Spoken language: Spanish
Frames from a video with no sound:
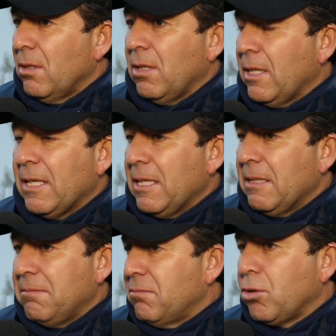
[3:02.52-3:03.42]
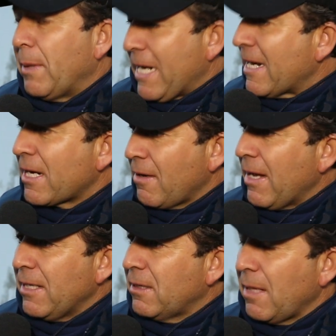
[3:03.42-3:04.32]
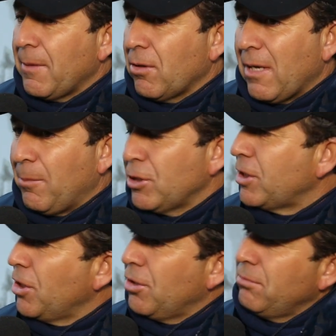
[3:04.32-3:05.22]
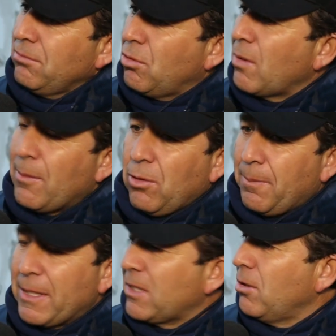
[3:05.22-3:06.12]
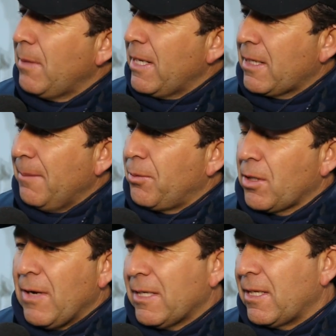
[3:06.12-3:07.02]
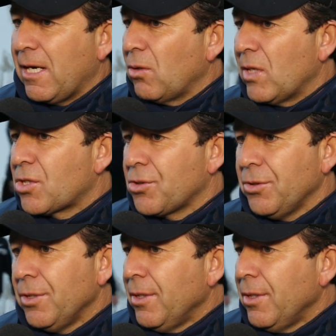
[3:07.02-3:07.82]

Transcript: eh, superar al rival en términos de la posesión, jugamos el partido más en campo rival que en el nuestro